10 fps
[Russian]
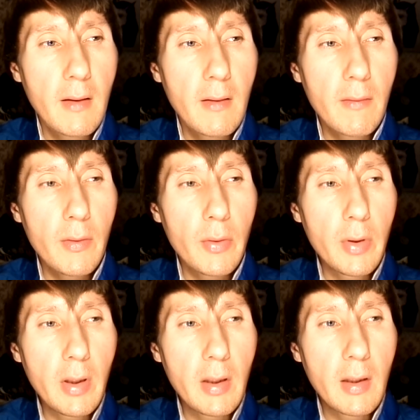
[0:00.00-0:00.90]

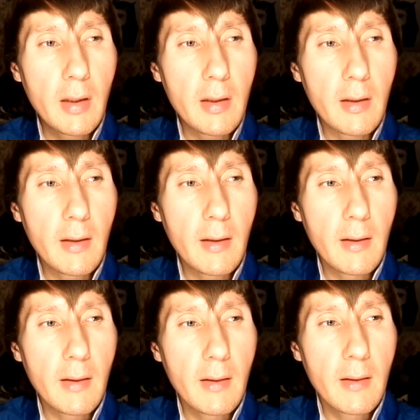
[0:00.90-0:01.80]
внутри, над
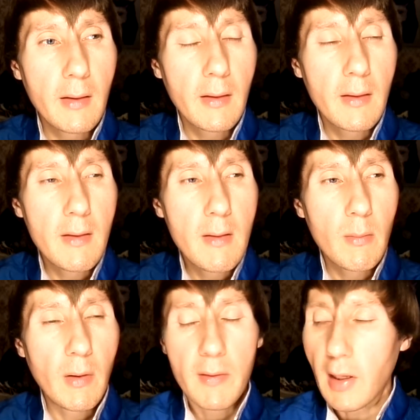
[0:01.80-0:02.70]

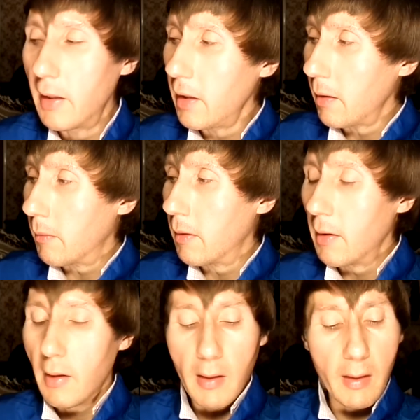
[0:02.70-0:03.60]
мавзолеем,
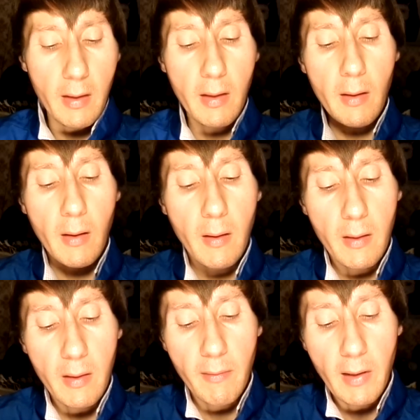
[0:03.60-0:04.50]
и
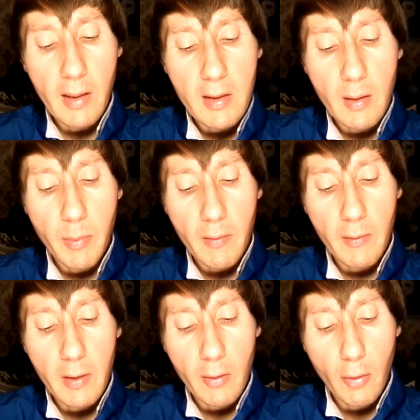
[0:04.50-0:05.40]
является
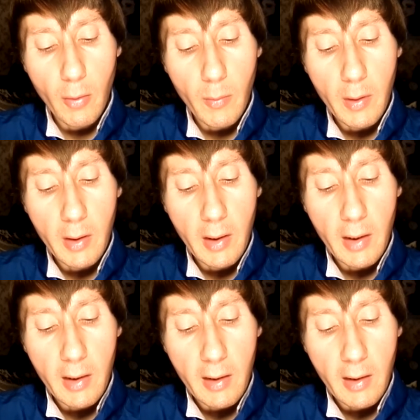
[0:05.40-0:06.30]
проводником
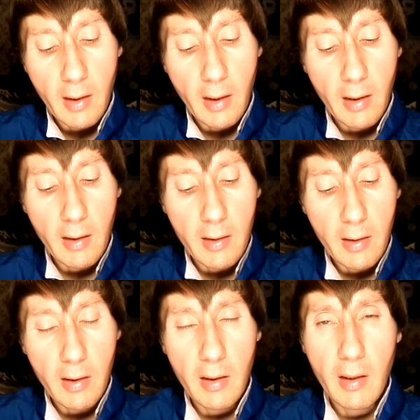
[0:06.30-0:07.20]
энергии к,
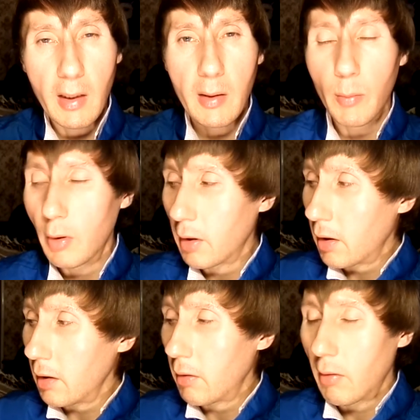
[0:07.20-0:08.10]
к этому
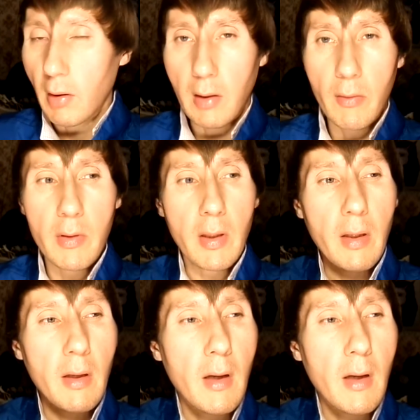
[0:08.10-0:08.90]
эгрегору от людей.